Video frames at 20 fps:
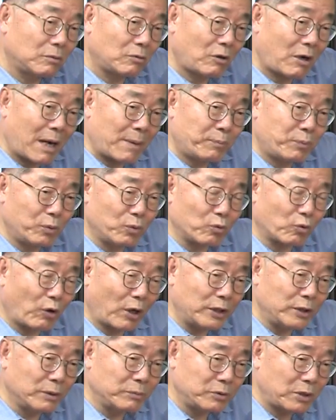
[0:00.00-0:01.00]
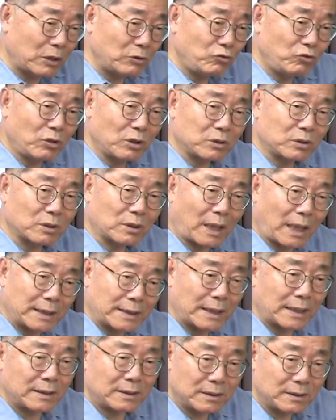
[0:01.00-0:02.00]
화풍 관념산수에서
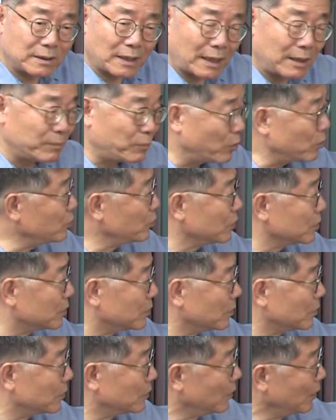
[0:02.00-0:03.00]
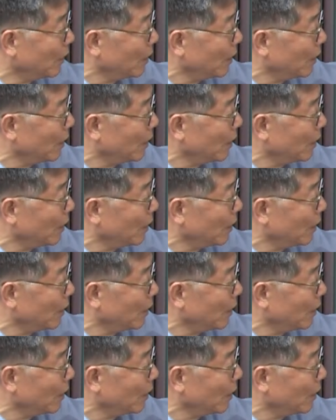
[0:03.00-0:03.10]
가장 그 잘 볼 수 있어요.